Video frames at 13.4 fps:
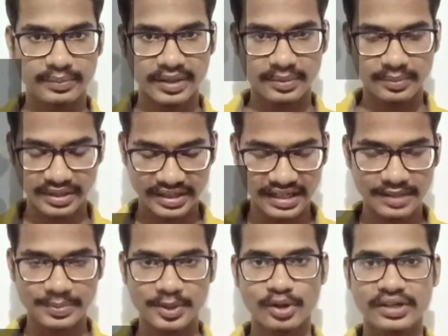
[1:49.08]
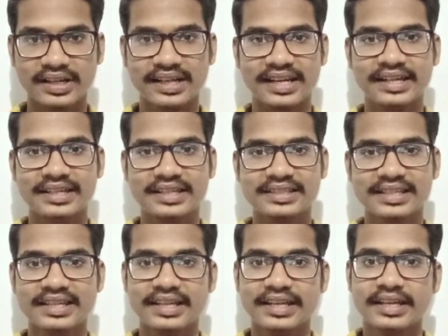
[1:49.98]
মানে মিডিয়াল
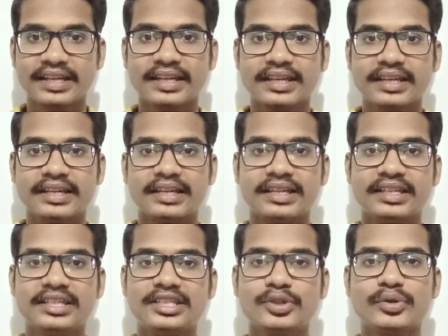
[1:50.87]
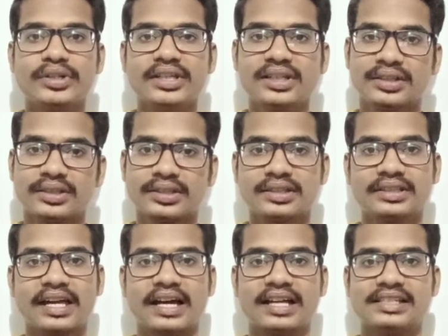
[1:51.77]
এপিকন্ডাইলাইটিসে ইঞ্জুরি
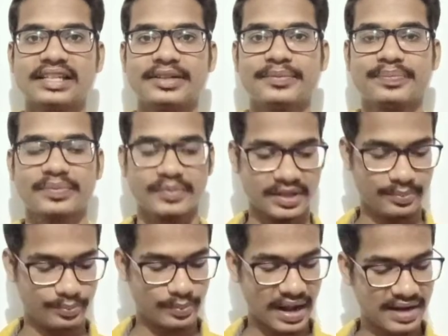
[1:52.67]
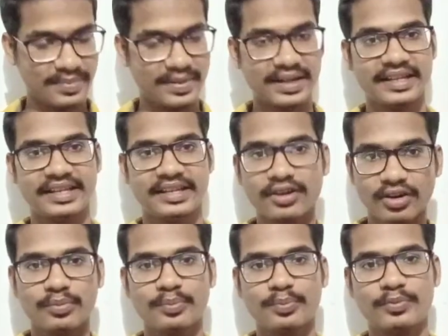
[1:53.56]
দেখা যায় মানে বারবার
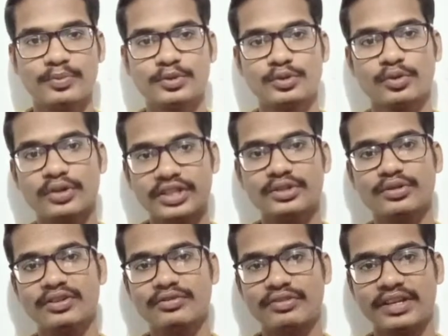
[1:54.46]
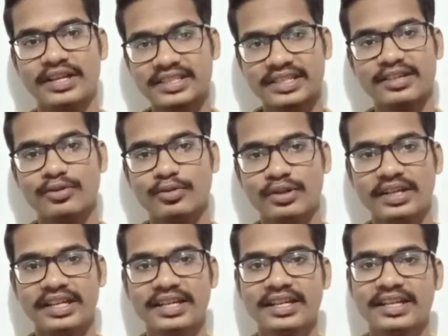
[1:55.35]
এরকম জোরে জোরে ফ্লেকশন
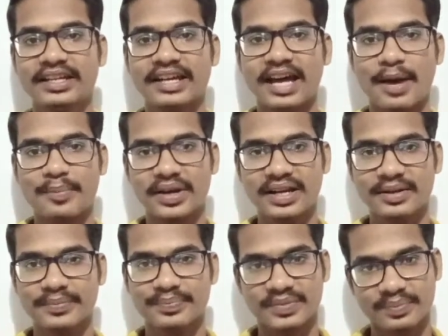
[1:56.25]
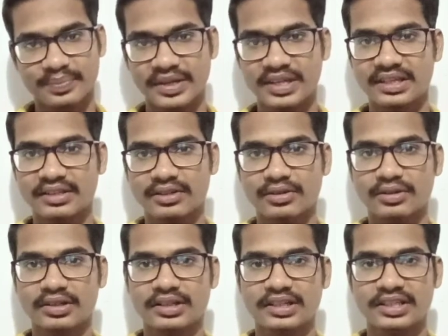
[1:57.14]
করলে আপনার এই
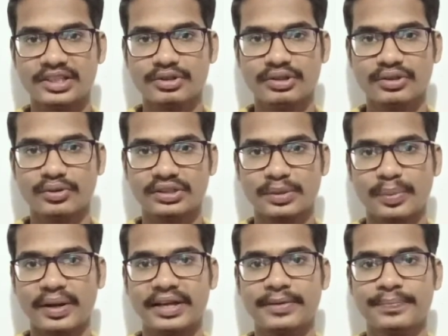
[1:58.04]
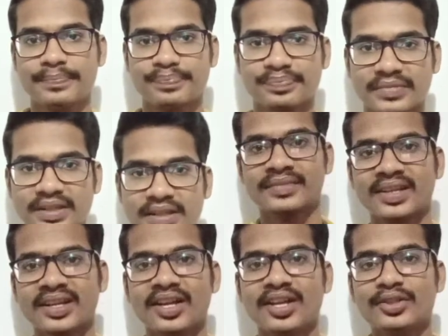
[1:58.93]
ইঞ্জুরি হতে পারে
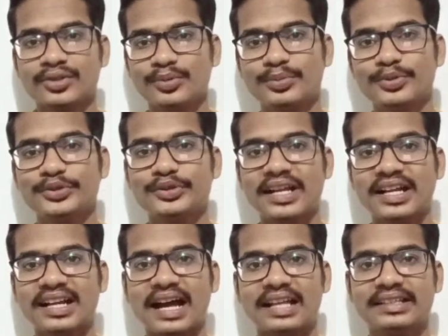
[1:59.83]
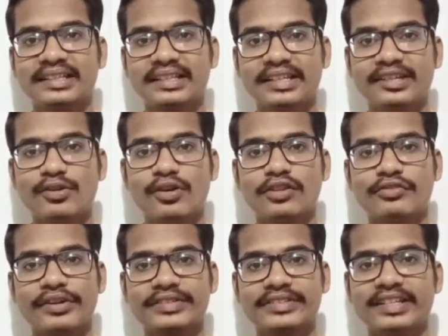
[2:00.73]
তো বন্ধুরা কাদের এই
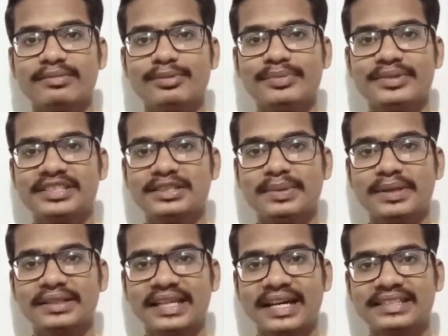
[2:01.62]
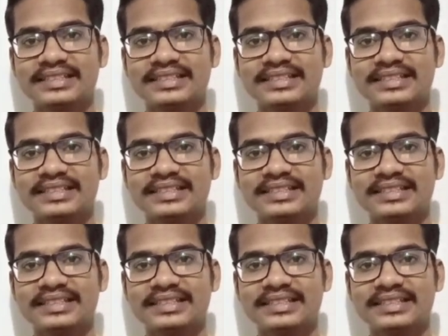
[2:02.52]
গলফার্স এলবো বেশিরভাগ দেখা